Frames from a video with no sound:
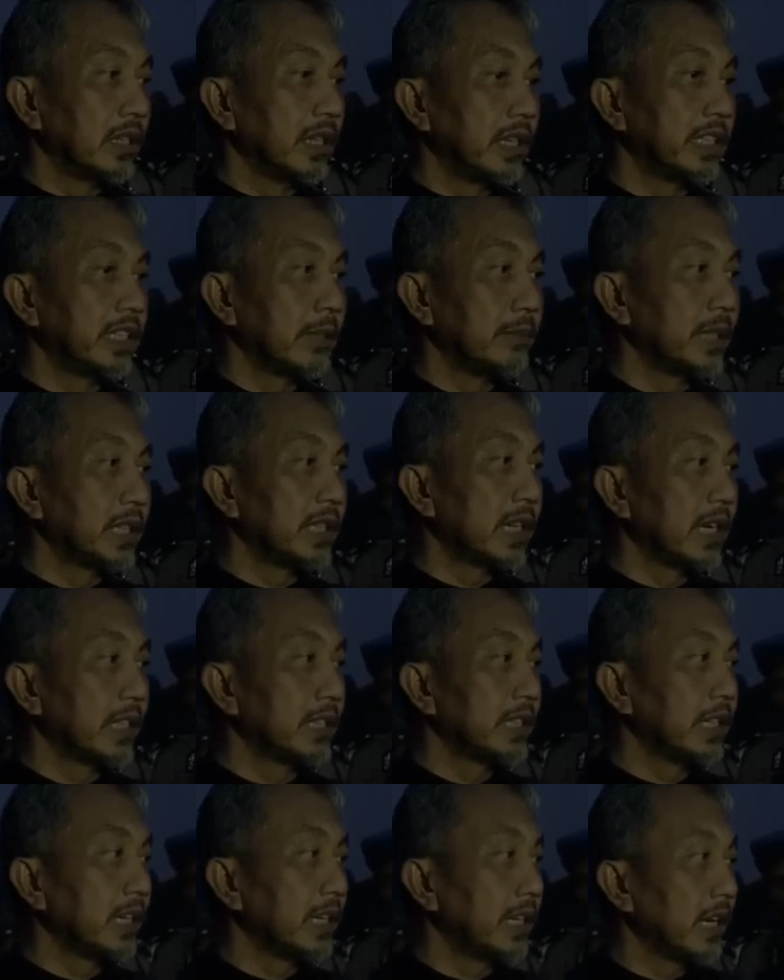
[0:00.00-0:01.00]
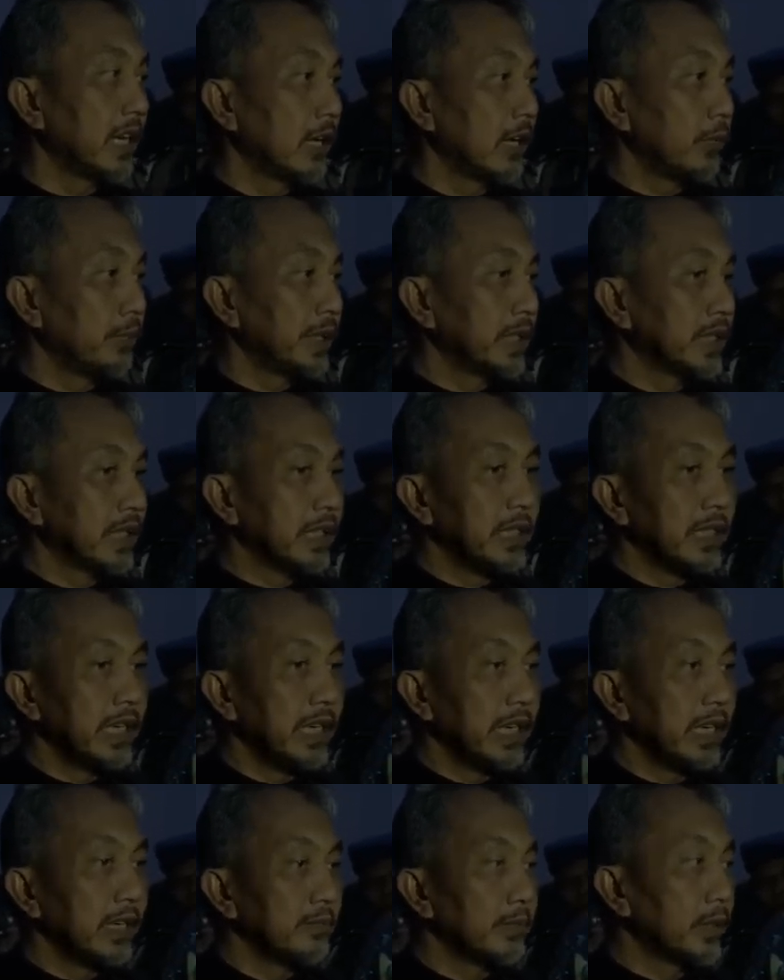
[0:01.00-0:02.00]
Jadi saya minta nanti uh, eh, UPTD
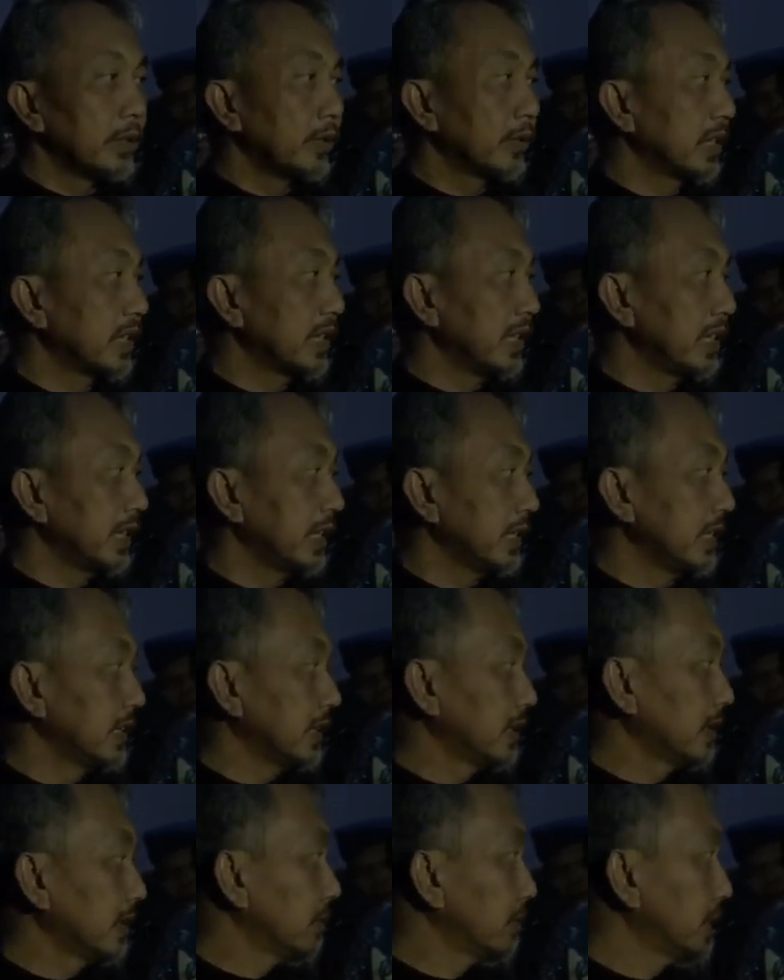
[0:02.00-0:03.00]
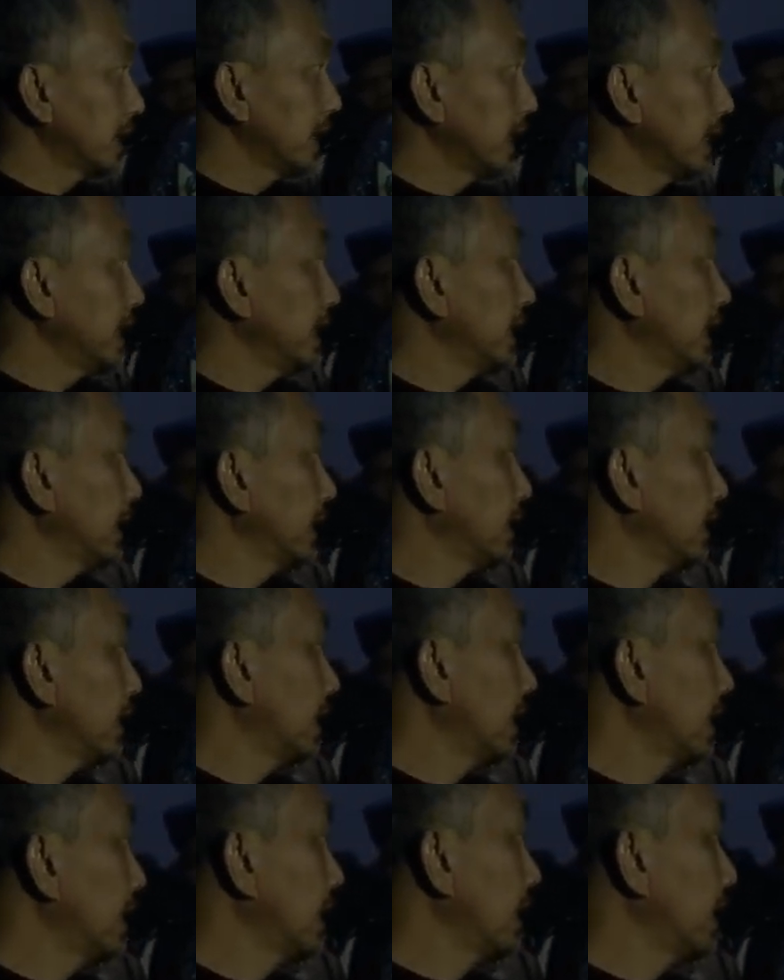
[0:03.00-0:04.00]
Pondok Gede PTD-nya uh,
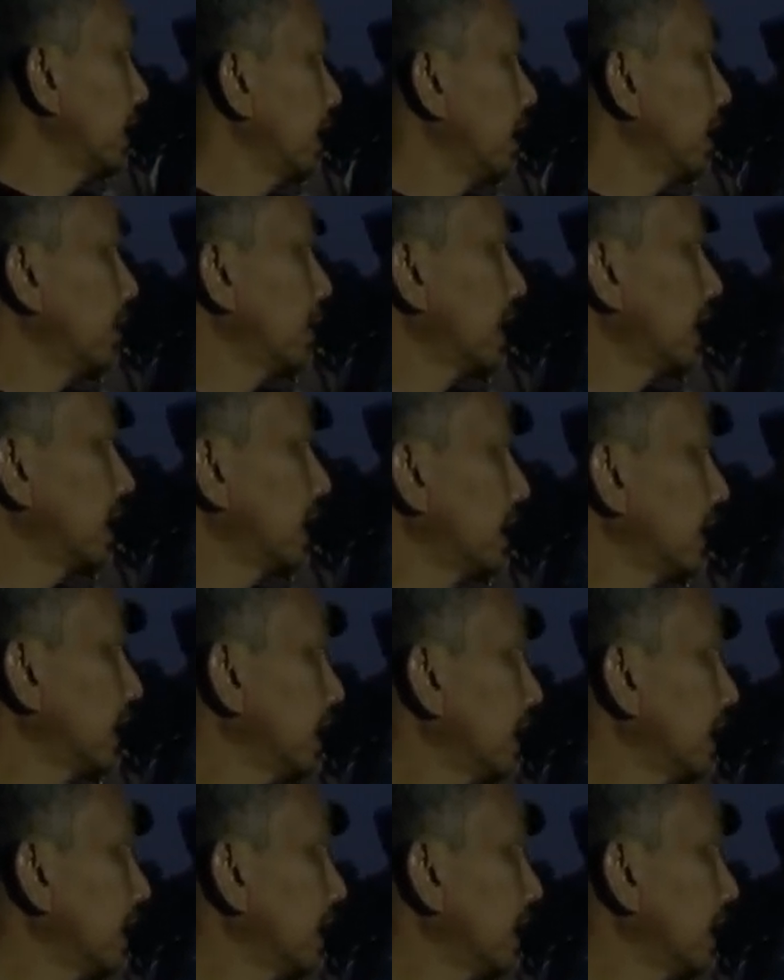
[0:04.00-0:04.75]
eh, lurah nanti